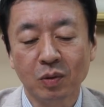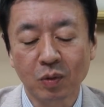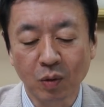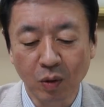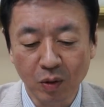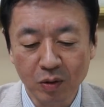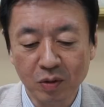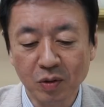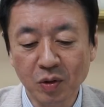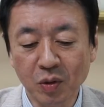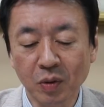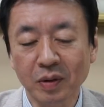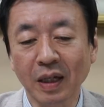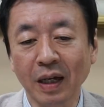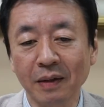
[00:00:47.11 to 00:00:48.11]
こういう
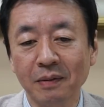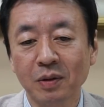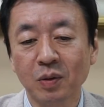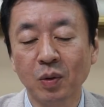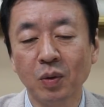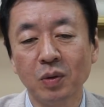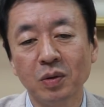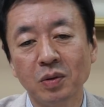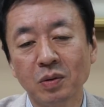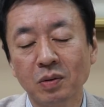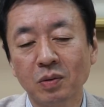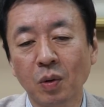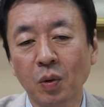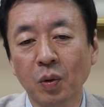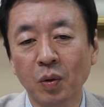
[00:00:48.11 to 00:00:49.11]
状態、こういう
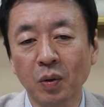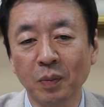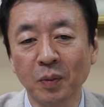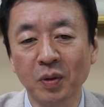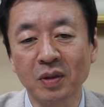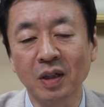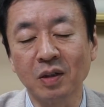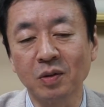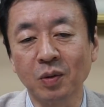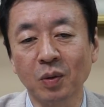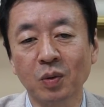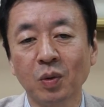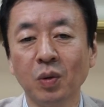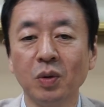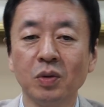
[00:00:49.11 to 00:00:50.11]
心を持っていると、
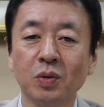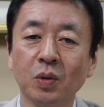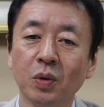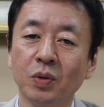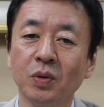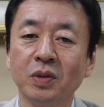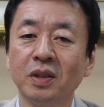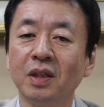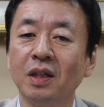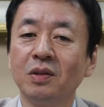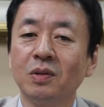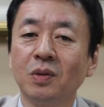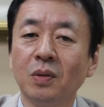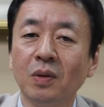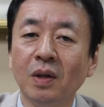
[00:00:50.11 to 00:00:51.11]
こういう行動をしている
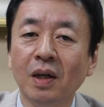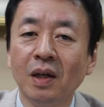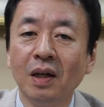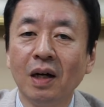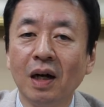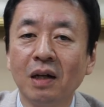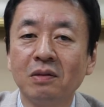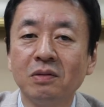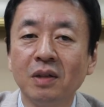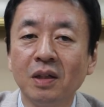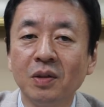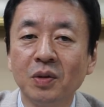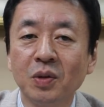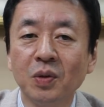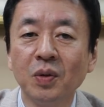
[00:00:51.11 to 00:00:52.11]
と悪霊
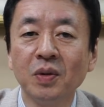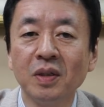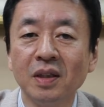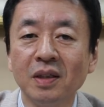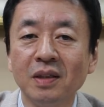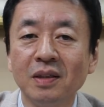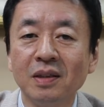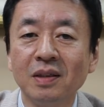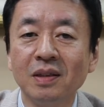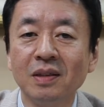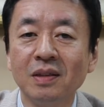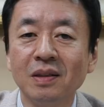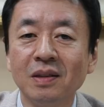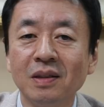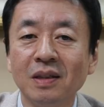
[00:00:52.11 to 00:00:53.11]
の憑依
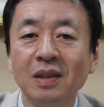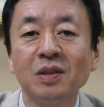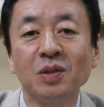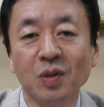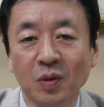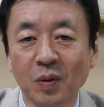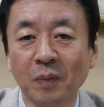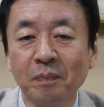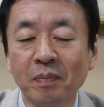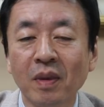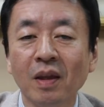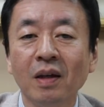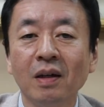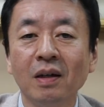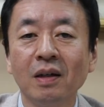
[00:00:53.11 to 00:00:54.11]
ですよと
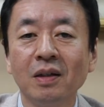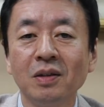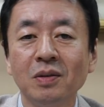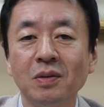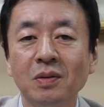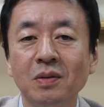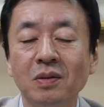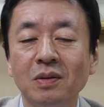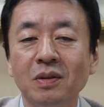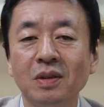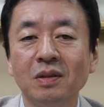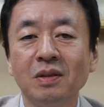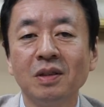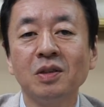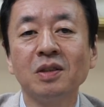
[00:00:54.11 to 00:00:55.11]
いう
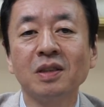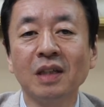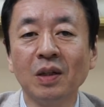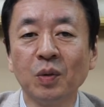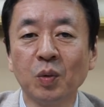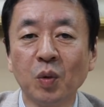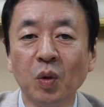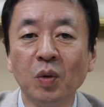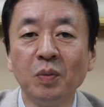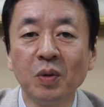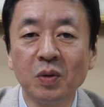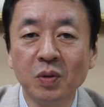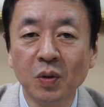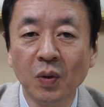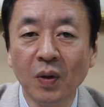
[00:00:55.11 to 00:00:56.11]
いくつかの項
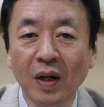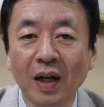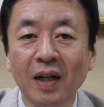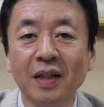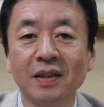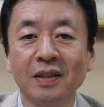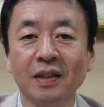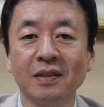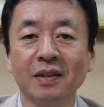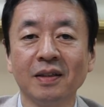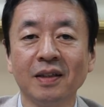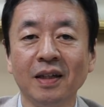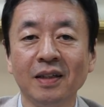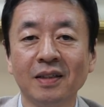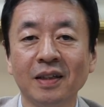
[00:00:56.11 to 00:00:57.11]
目を挙げさせ
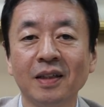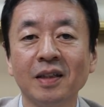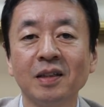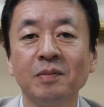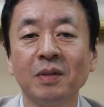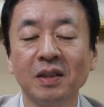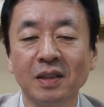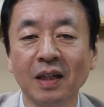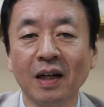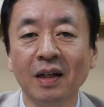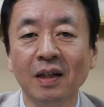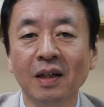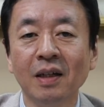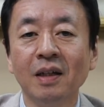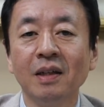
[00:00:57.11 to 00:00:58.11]
ていただきました。
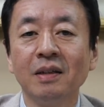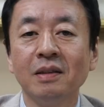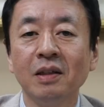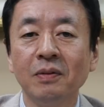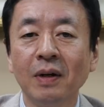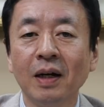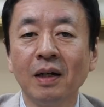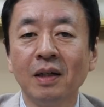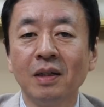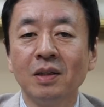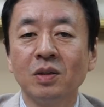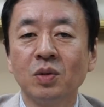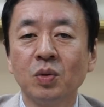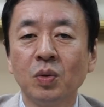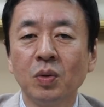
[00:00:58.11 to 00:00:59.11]
では
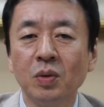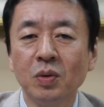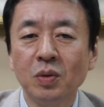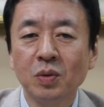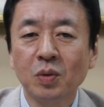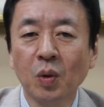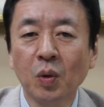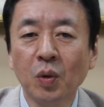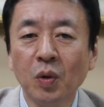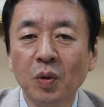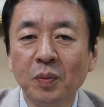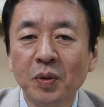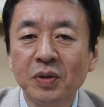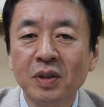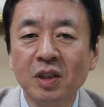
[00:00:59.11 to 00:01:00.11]
そういう心を
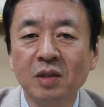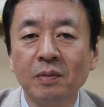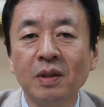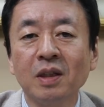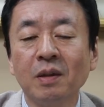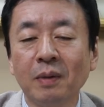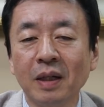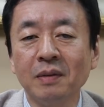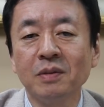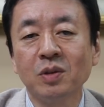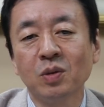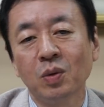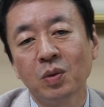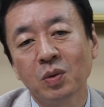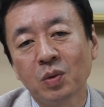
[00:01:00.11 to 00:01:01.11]
持ってしまった場合、
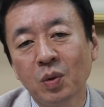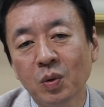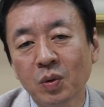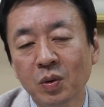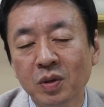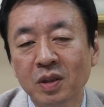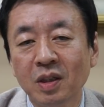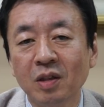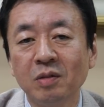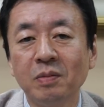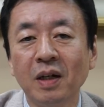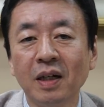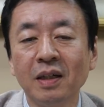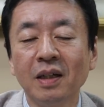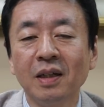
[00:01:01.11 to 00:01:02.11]
そういう行動をしている
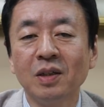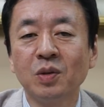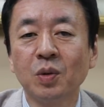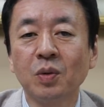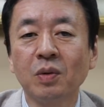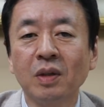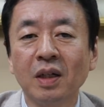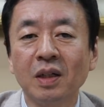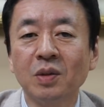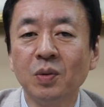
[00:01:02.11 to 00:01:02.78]
場合、そこから